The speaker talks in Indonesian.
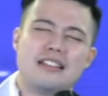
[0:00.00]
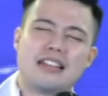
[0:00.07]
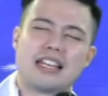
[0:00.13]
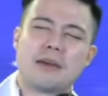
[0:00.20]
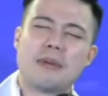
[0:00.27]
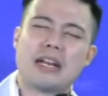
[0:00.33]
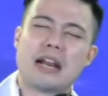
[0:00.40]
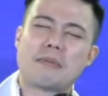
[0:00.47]

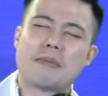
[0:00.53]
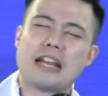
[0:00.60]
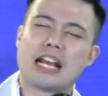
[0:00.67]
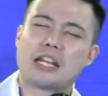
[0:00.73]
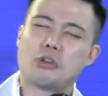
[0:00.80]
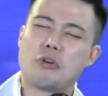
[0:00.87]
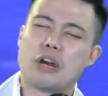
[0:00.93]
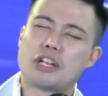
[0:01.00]
Sehingga
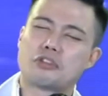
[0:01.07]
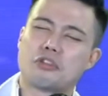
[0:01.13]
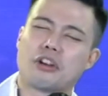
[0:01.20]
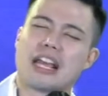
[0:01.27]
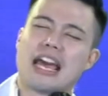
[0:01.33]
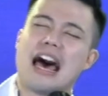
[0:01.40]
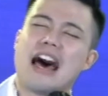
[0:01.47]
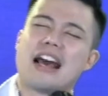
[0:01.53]
benar-benar Tuhan
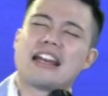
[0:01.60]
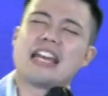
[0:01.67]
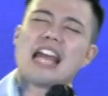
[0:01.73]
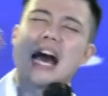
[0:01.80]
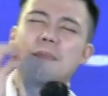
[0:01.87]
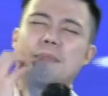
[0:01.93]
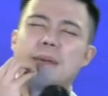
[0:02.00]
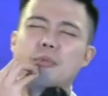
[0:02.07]
sore hari ini
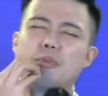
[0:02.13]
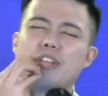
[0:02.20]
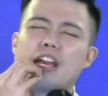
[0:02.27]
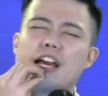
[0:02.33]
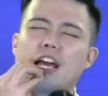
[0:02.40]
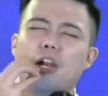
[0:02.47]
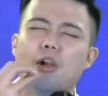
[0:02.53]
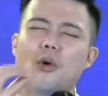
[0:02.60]
apapun
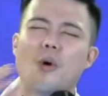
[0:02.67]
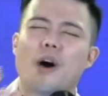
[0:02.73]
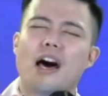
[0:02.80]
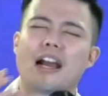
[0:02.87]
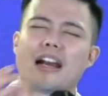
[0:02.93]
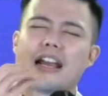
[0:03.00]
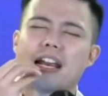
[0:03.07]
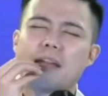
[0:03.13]
yang
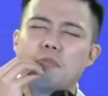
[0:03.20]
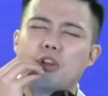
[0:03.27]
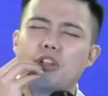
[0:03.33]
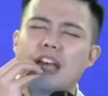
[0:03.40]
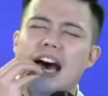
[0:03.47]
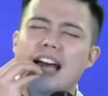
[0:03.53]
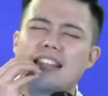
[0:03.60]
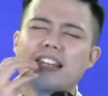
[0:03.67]
keluar dari
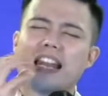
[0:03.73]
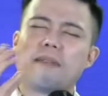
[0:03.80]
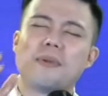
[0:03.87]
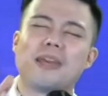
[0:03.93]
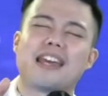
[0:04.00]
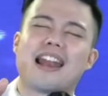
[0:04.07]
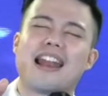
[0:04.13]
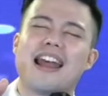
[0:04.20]
mulut hati dan
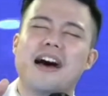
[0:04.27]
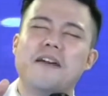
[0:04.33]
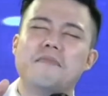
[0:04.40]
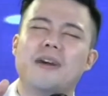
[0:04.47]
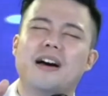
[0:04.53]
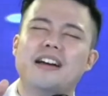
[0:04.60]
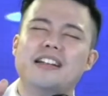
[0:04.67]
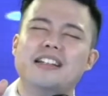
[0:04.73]
pikiran
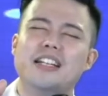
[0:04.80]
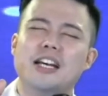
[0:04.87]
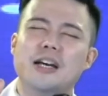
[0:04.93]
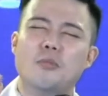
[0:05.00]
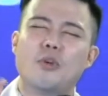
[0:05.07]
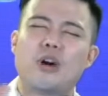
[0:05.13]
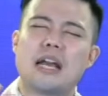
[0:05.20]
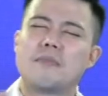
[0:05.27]
hamba.
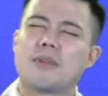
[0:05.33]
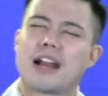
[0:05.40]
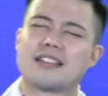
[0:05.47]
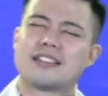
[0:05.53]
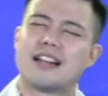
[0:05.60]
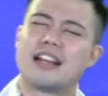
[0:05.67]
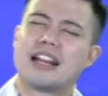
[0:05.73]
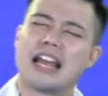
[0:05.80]
Bukan
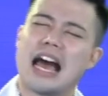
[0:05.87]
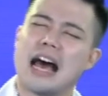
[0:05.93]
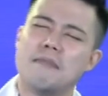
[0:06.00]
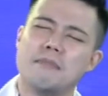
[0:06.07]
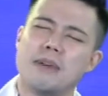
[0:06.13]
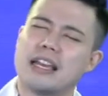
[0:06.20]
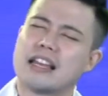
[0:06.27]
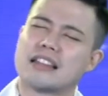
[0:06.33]
berasal dari
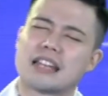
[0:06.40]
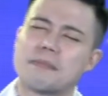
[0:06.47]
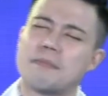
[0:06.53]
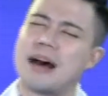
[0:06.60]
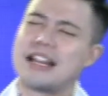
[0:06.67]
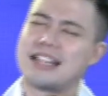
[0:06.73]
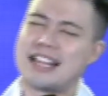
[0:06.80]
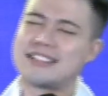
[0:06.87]
hamba yang
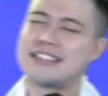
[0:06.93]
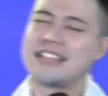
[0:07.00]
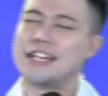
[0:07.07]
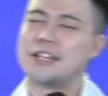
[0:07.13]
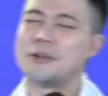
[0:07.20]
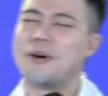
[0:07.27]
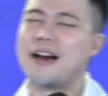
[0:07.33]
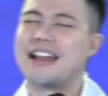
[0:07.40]
terbatas ini
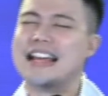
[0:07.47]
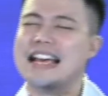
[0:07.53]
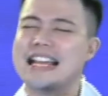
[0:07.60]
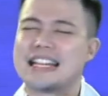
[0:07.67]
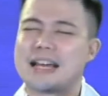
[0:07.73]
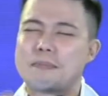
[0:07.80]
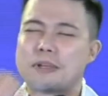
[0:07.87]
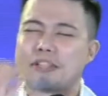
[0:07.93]
Tuhan.
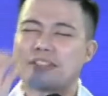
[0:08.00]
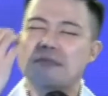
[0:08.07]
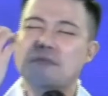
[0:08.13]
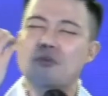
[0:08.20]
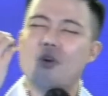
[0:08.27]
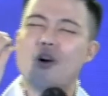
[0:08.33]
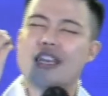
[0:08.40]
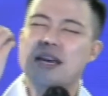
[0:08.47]
Tapi
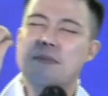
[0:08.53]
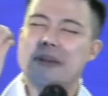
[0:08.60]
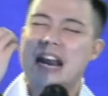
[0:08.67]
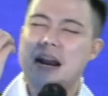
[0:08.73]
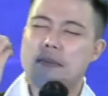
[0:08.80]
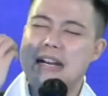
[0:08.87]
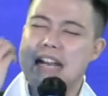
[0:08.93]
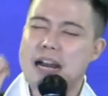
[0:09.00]
semuanya
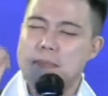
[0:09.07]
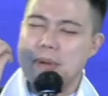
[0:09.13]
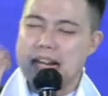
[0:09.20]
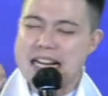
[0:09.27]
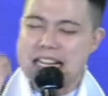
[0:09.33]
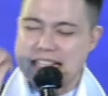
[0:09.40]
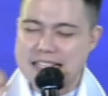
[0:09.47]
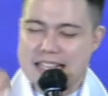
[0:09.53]
benar-benar
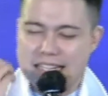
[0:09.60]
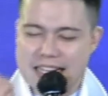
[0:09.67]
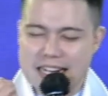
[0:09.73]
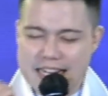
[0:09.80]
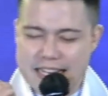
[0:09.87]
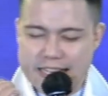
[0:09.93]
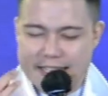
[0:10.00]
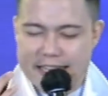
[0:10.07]
berasal
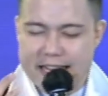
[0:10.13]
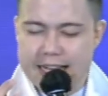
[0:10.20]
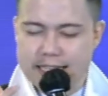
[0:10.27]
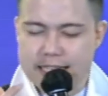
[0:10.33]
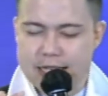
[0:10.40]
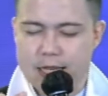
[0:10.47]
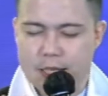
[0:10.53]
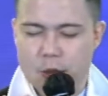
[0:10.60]
dari isi
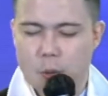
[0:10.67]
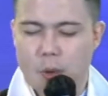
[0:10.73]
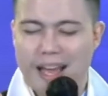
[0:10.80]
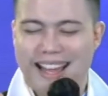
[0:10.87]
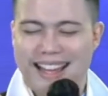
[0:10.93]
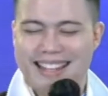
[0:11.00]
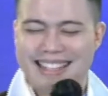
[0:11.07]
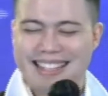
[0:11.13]
hatinya
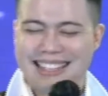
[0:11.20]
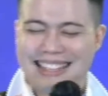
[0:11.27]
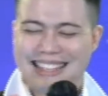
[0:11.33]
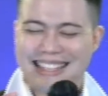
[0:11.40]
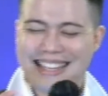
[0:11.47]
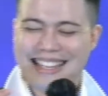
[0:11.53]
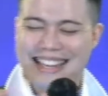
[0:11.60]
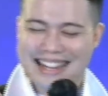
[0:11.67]
Tuhan.
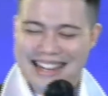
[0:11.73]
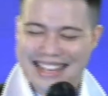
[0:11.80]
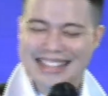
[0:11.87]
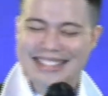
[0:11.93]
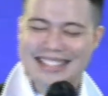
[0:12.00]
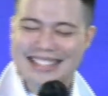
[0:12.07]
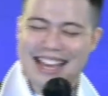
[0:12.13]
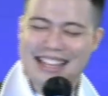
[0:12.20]
Karena
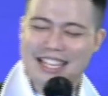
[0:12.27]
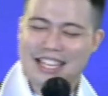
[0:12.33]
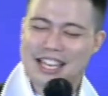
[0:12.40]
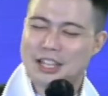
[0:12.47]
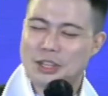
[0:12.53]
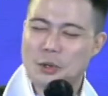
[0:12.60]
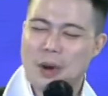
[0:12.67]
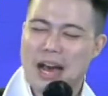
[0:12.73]
isi
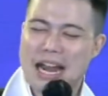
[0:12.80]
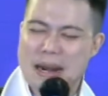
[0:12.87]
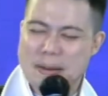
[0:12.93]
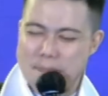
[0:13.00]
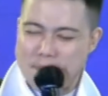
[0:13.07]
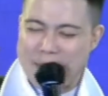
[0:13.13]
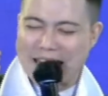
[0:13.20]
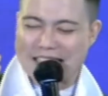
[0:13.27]
hatinya
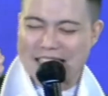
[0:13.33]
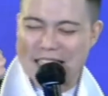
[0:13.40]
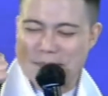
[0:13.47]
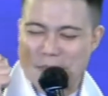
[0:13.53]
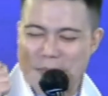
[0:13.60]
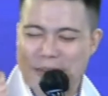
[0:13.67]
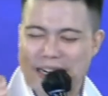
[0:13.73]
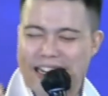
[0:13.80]
Tuhan pasti
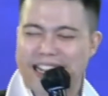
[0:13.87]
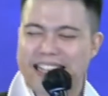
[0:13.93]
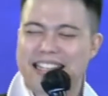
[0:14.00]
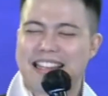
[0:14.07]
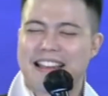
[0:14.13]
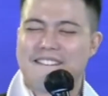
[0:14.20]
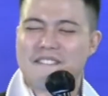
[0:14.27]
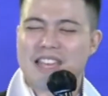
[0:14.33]

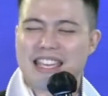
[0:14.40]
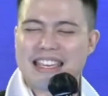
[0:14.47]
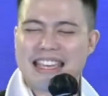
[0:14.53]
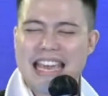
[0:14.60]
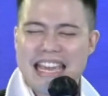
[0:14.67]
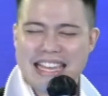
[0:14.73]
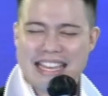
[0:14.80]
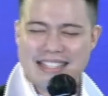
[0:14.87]
memberkati kami.
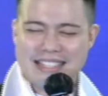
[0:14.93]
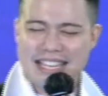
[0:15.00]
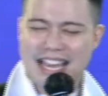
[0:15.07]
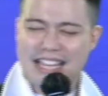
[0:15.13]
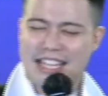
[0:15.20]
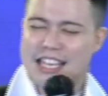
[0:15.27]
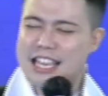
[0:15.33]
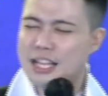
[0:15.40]
Isi
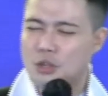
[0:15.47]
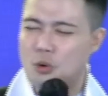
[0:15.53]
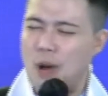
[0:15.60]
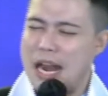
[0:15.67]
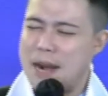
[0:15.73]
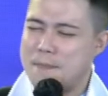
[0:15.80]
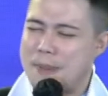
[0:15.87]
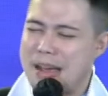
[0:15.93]
hatinya
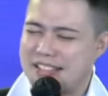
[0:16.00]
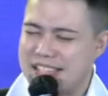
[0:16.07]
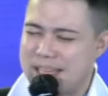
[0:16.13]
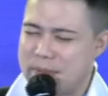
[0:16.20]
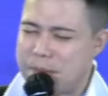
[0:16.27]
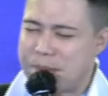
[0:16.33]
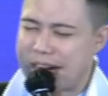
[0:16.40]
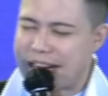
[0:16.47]
Tuhan
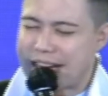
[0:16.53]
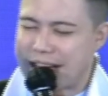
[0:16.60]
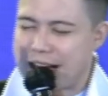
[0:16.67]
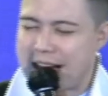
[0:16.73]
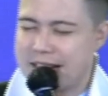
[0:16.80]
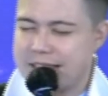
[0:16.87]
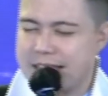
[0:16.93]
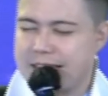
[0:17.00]
pasti
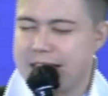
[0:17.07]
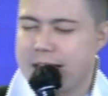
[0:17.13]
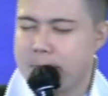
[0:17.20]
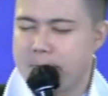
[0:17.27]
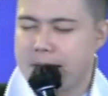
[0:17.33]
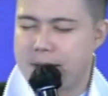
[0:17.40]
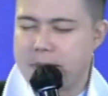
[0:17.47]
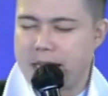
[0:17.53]
memerdekakan setiap
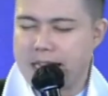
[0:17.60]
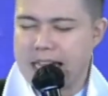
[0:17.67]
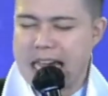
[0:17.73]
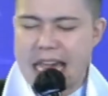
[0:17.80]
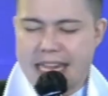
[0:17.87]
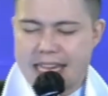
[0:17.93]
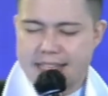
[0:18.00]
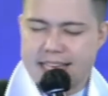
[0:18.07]
kami.
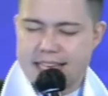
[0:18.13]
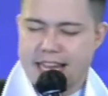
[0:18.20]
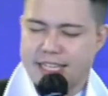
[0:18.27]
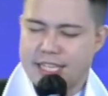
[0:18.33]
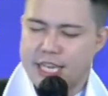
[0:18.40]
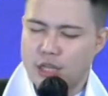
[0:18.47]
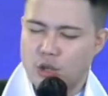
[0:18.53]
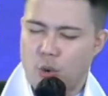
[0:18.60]
Isi
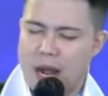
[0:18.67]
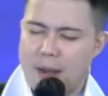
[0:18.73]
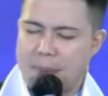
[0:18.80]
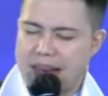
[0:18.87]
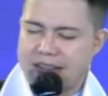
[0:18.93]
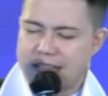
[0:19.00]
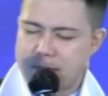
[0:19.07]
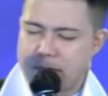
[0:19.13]
hatinya Tuhan
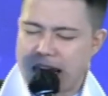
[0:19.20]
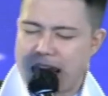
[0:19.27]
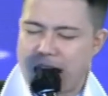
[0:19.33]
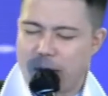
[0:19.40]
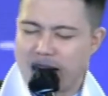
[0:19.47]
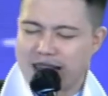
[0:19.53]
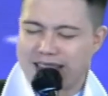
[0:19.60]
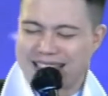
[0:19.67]
pasti
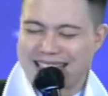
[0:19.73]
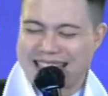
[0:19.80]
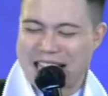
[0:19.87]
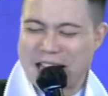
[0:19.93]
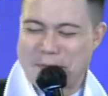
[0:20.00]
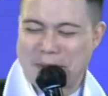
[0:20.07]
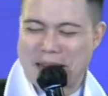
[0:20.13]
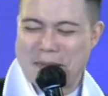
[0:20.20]
melawat
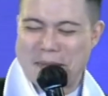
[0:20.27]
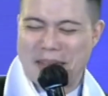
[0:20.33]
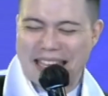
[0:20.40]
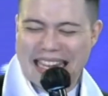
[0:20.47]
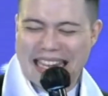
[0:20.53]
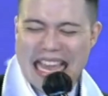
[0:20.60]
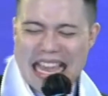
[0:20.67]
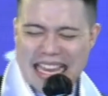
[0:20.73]
setiap kami.
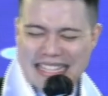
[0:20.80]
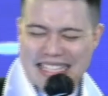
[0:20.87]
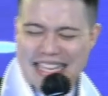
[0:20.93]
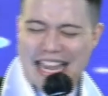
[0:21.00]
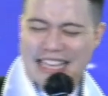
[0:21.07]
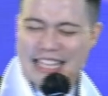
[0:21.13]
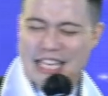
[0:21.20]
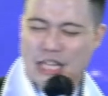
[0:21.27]

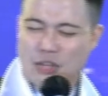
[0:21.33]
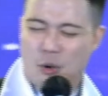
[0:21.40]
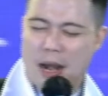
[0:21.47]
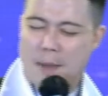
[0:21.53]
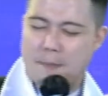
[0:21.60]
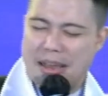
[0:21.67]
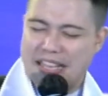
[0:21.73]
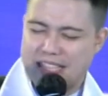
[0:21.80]
Isi hatinya
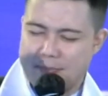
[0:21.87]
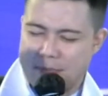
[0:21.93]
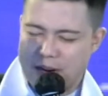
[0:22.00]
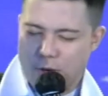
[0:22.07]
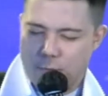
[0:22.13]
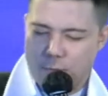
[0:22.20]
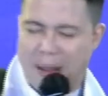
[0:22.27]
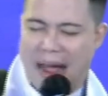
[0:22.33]
Tuhan pasti
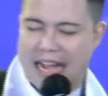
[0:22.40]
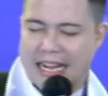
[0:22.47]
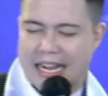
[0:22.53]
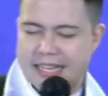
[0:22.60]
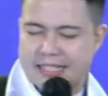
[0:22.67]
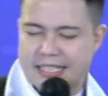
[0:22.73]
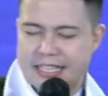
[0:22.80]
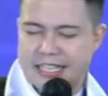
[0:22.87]

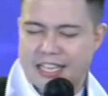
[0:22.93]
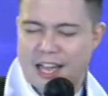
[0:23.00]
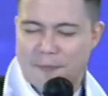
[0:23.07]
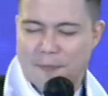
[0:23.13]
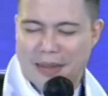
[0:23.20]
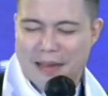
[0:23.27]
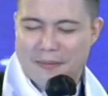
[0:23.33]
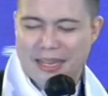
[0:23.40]
mengubahkan
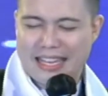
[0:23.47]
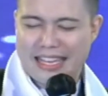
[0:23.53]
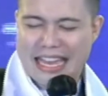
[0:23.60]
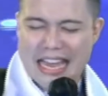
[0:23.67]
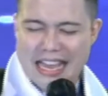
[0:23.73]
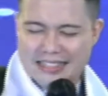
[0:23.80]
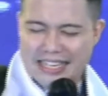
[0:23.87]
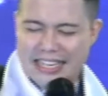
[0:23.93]
setiap kami.
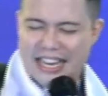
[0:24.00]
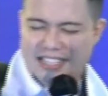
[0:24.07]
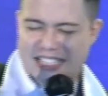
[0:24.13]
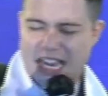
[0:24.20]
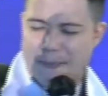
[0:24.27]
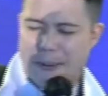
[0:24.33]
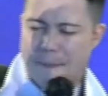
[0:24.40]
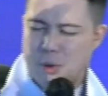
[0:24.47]
Sehingga
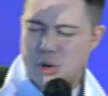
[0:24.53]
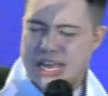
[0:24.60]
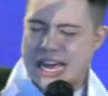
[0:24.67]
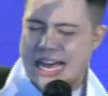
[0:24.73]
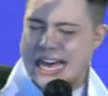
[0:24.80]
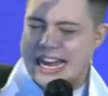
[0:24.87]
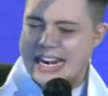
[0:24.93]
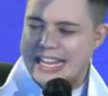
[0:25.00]
siapapun
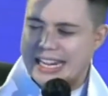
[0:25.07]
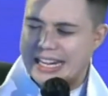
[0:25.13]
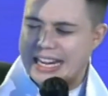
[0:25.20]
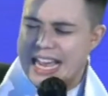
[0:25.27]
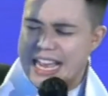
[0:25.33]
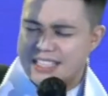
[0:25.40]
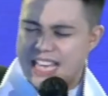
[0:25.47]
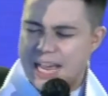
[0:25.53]
yang hadir,
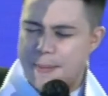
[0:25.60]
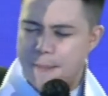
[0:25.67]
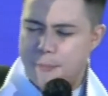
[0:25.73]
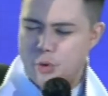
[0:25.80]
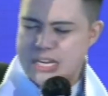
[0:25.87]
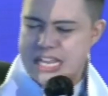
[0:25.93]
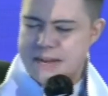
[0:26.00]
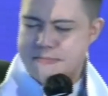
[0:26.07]

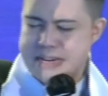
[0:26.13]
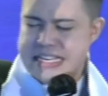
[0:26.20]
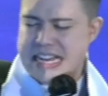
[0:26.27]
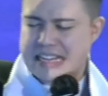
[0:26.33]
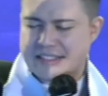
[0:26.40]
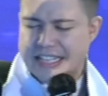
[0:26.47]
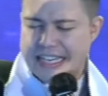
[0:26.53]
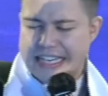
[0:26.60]
siapapun yang
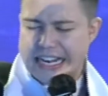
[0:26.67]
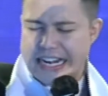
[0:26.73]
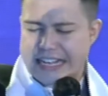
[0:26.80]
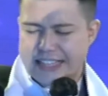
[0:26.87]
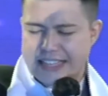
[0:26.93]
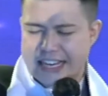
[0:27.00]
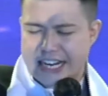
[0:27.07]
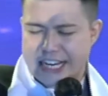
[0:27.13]
menyaksikan
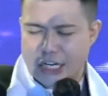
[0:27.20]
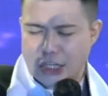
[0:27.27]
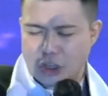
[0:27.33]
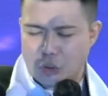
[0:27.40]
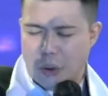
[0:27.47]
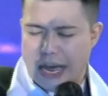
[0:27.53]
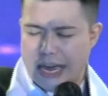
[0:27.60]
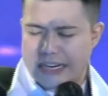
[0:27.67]
acara ini
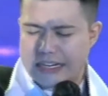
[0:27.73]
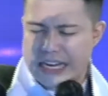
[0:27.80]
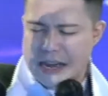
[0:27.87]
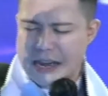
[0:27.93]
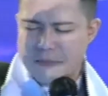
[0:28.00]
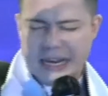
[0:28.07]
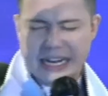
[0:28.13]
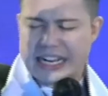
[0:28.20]

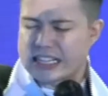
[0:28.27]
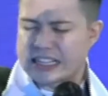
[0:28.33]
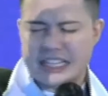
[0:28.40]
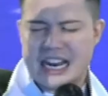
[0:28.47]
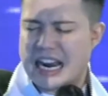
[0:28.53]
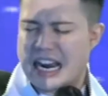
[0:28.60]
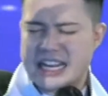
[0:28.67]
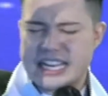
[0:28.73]
Tuhan, mereka
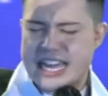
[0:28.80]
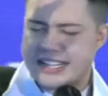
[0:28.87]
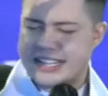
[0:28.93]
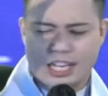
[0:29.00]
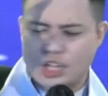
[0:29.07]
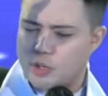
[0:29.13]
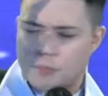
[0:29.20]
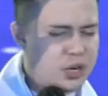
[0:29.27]
tidak lagi ada
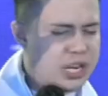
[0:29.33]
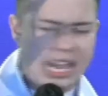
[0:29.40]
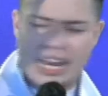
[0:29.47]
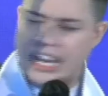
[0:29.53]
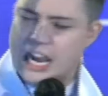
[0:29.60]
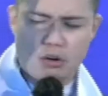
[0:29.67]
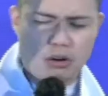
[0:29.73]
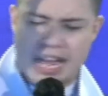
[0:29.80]
satupun
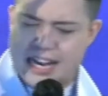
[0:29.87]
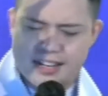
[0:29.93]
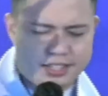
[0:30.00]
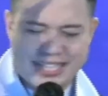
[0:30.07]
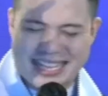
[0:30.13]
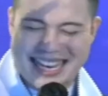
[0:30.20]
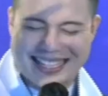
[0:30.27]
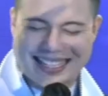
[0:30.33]
yang lalu dengan
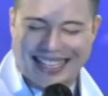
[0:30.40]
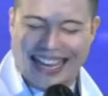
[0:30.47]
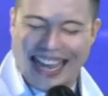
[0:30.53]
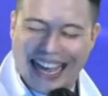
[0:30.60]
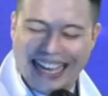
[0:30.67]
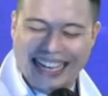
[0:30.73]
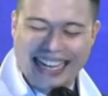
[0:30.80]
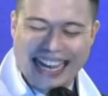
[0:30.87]

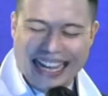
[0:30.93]
sia-sia.